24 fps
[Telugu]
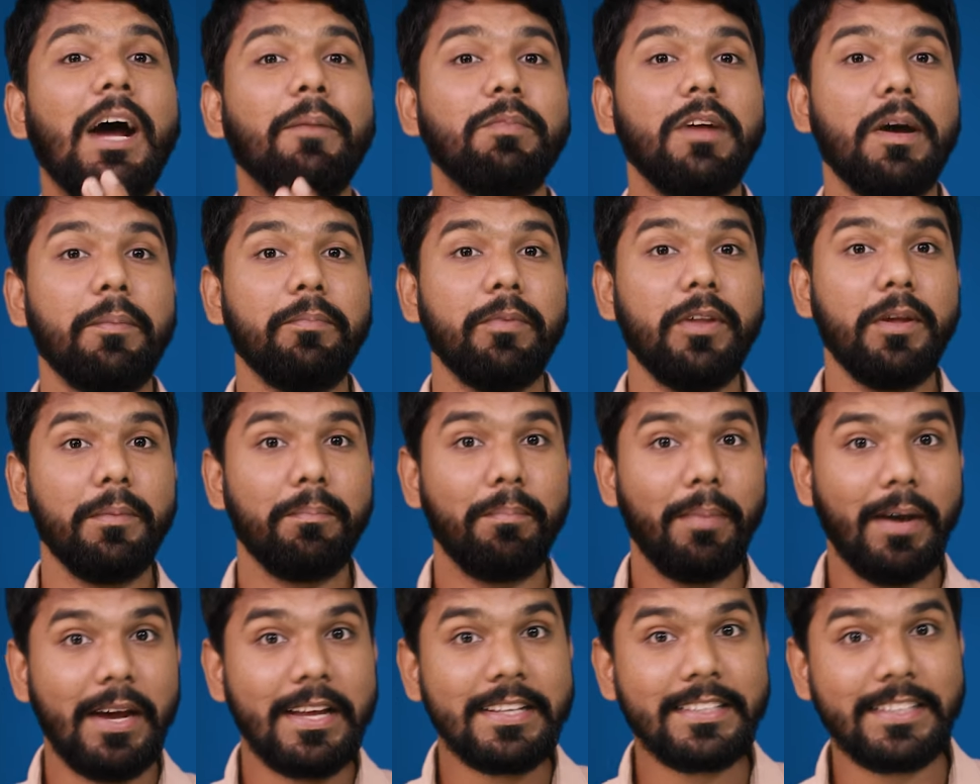ల్యాప్టాప్ని
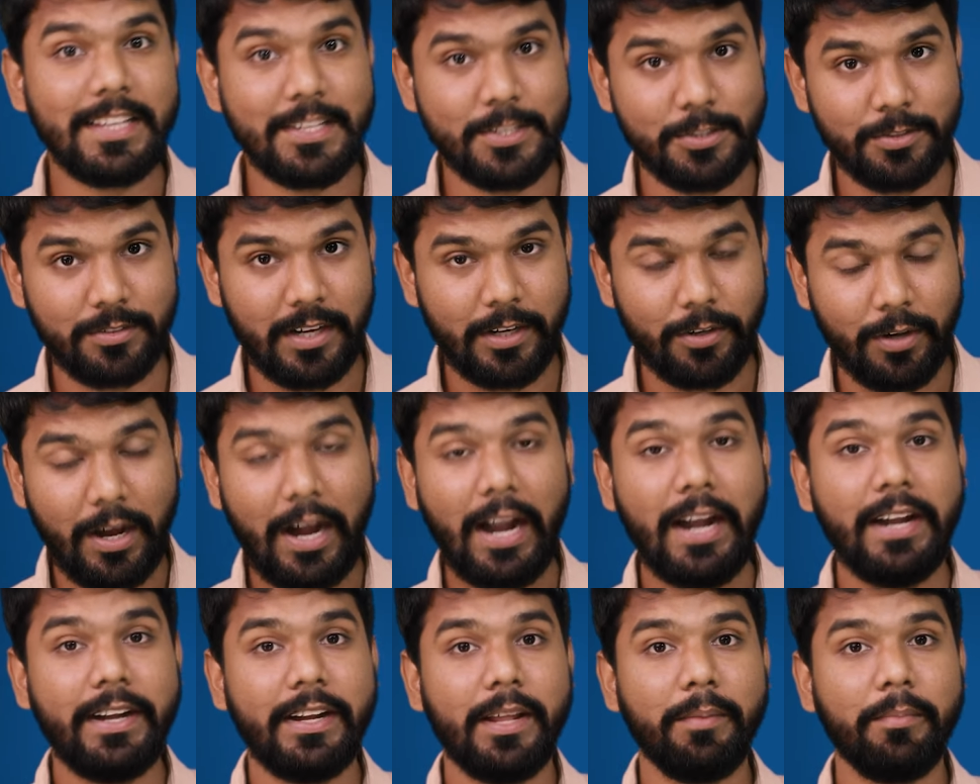బై చేస్తున్నారు
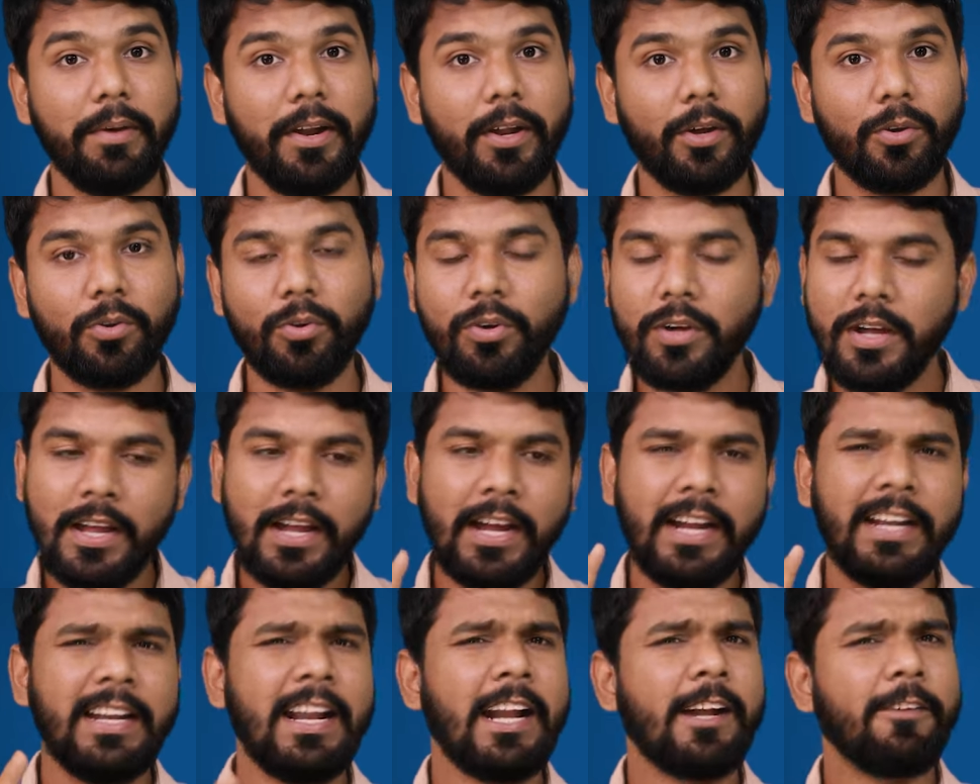అంటే మనకు
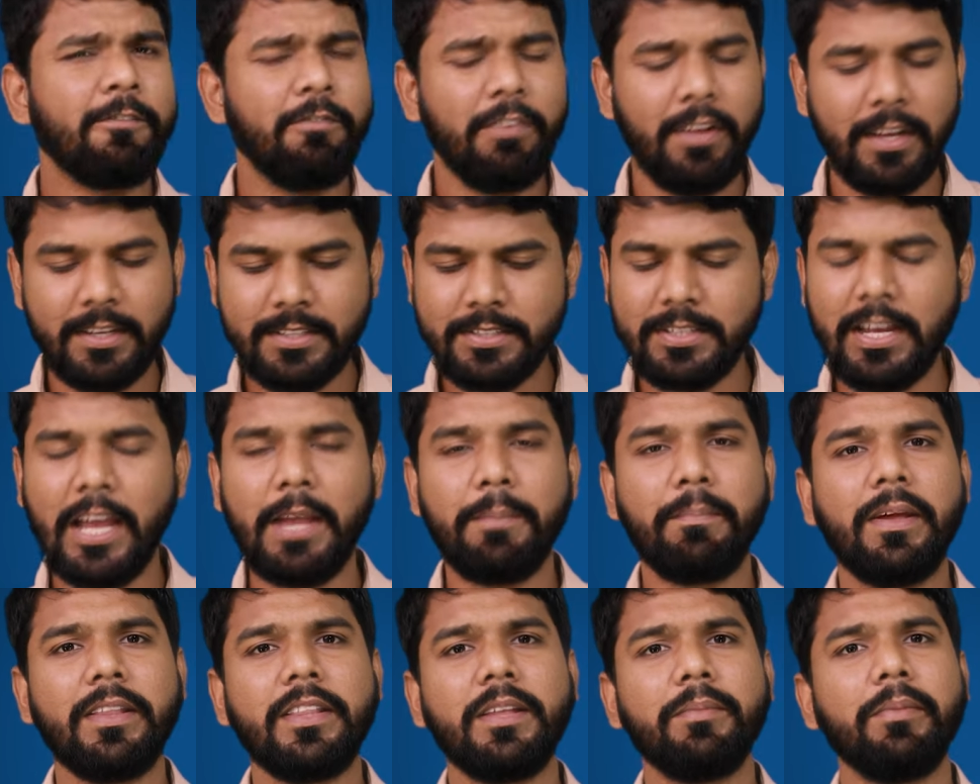నెట్ఫ్లిక్స్
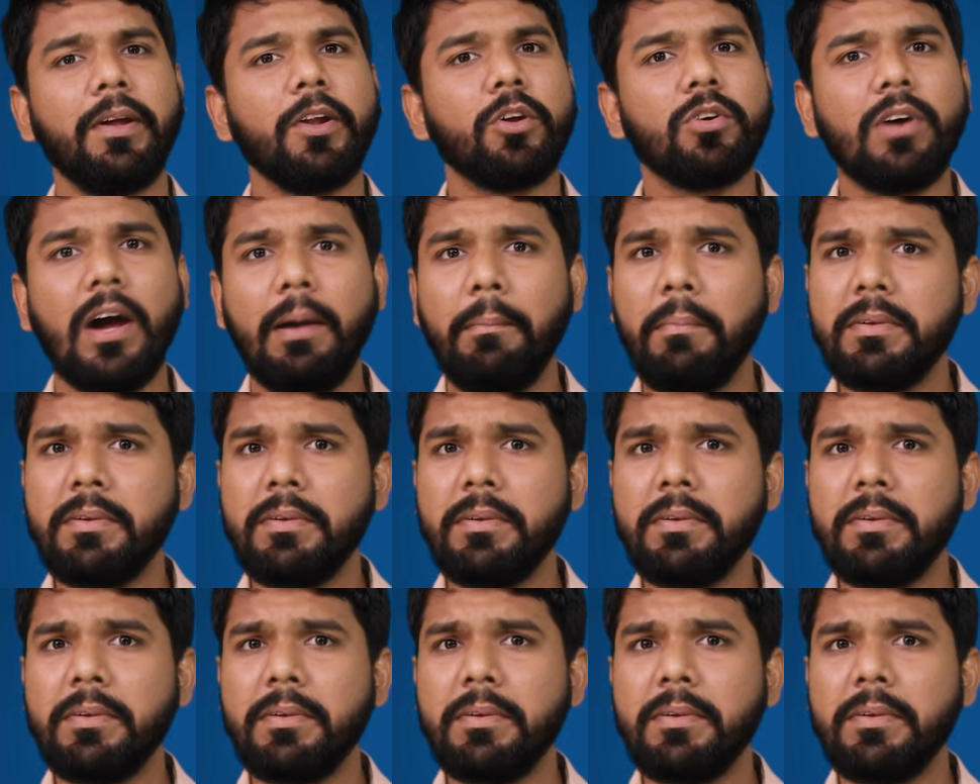అయిపోయింది మనకు